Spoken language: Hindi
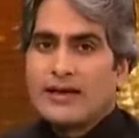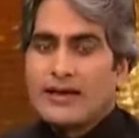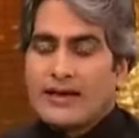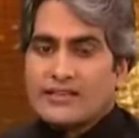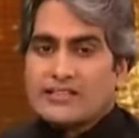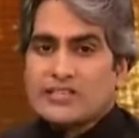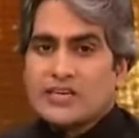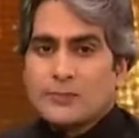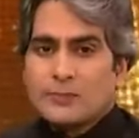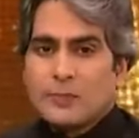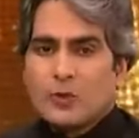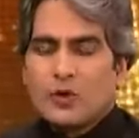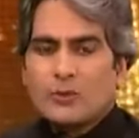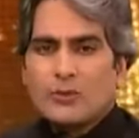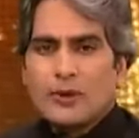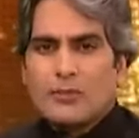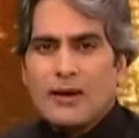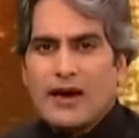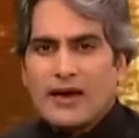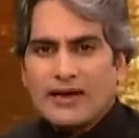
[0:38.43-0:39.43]
एग्जिट पोल
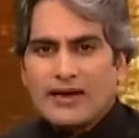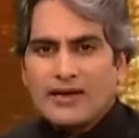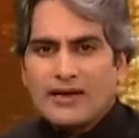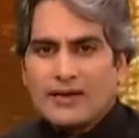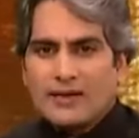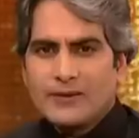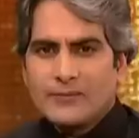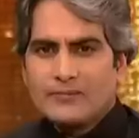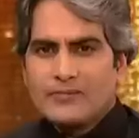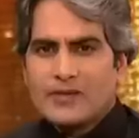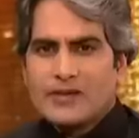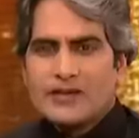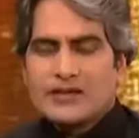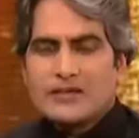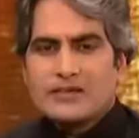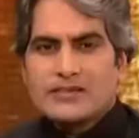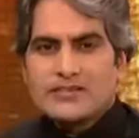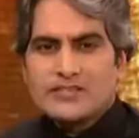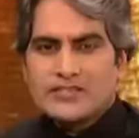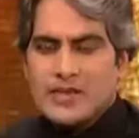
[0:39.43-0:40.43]
में बारी है
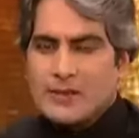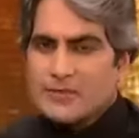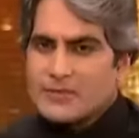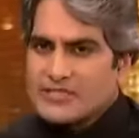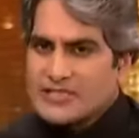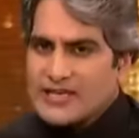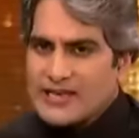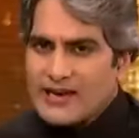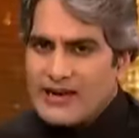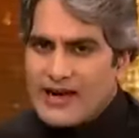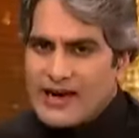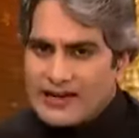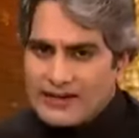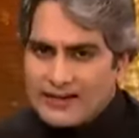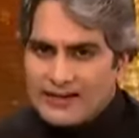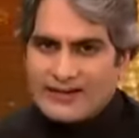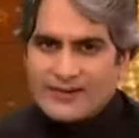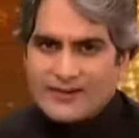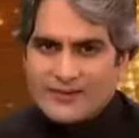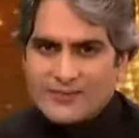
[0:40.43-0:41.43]
सबसे
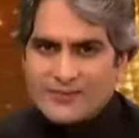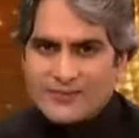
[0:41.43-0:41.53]
आखिरी